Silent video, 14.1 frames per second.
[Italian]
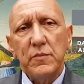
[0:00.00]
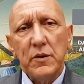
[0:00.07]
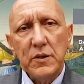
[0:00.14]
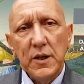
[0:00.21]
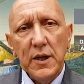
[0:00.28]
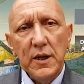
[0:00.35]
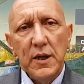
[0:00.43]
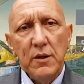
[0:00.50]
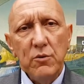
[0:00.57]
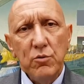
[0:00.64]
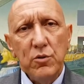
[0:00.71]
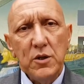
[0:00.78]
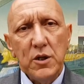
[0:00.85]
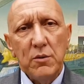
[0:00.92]

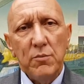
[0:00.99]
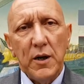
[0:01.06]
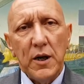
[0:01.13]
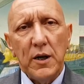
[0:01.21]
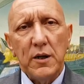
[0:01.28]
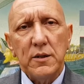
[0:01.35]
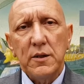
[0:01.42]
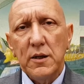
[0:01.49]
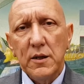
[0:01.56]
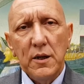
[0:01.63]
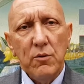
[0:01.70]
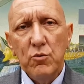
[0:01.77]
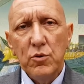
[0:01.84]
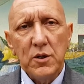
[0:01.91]

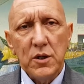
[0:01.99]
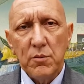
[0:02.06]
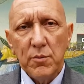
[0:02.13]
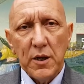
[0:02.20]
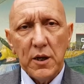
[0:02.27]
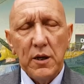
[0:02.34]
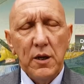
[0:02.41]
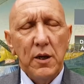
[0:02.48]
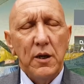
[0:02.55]
nelle ultime,